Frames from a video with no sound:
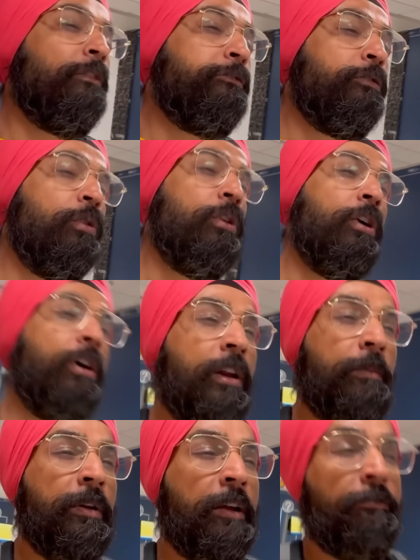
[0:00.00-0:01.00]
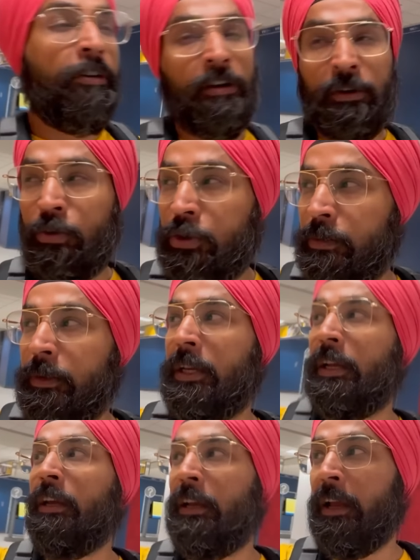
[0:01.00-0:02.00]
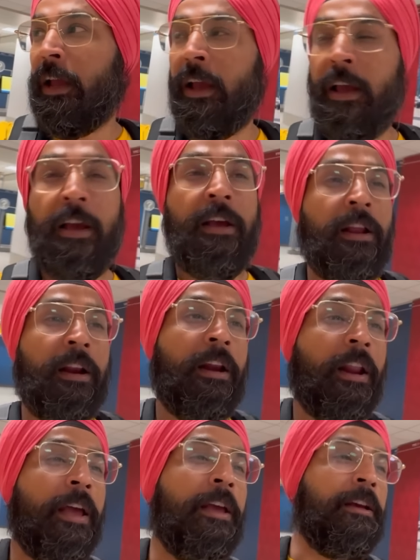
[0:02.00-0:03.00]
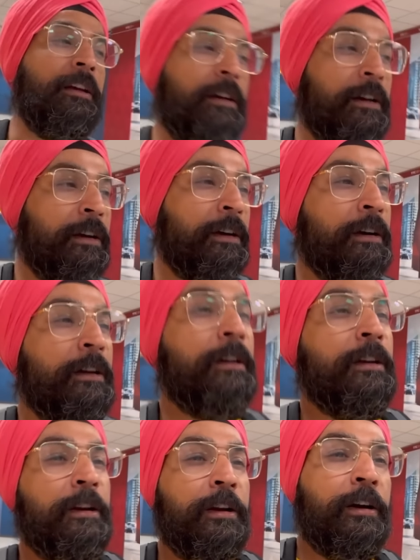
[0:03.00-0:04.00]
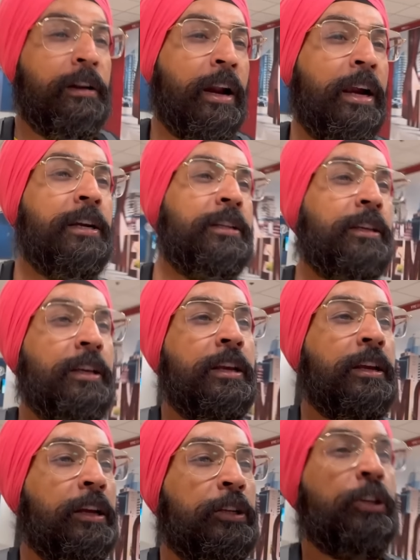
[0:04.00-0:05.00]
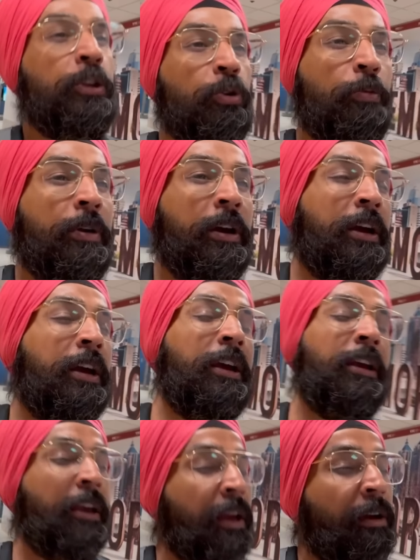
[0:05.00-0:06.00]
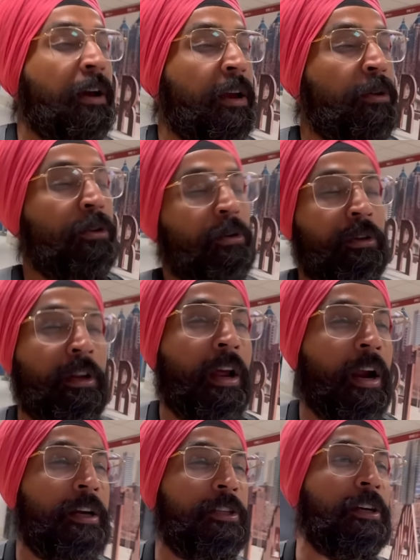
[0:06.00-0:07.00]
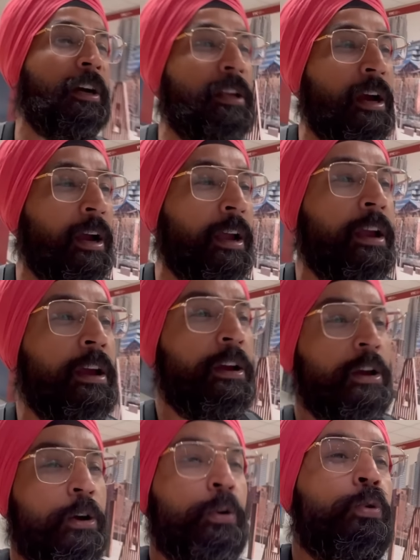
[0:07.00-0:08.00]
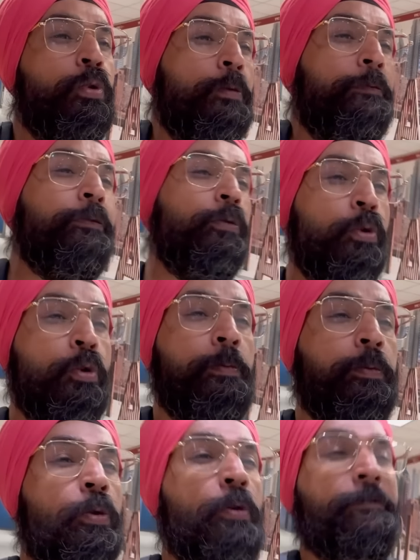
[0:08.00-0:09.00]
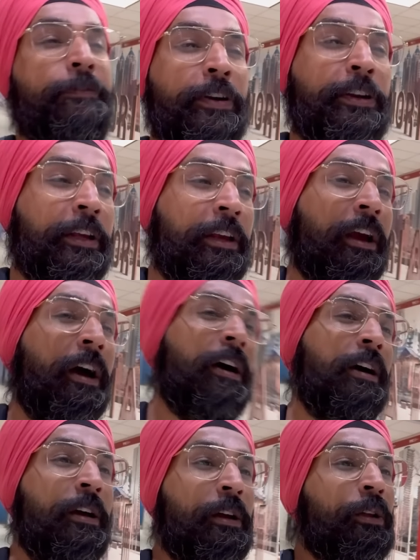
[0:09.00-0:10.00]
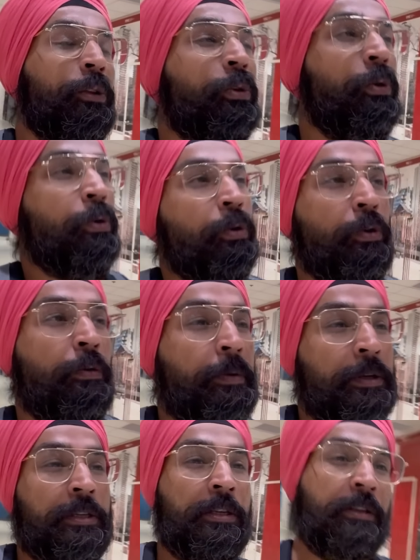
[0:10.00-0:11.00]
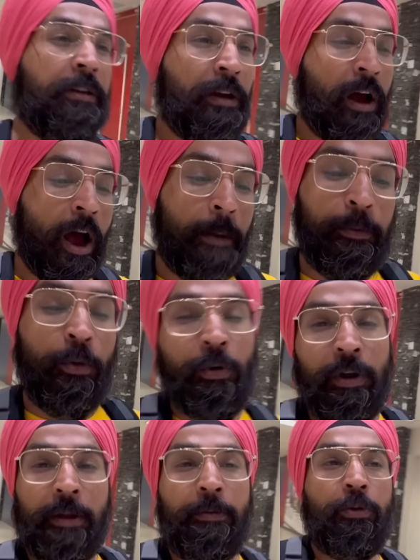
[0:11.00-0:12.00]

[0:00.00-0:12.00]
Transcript: फुल ऑन हमने फंटूश मज़े किए हैं लाइक राइड्स uh, की कैसिनो में गए ये गए उधर उधर गए हर जगह जाके खूब खूब खूब फ़न किया तो बस आप लोगों ने भी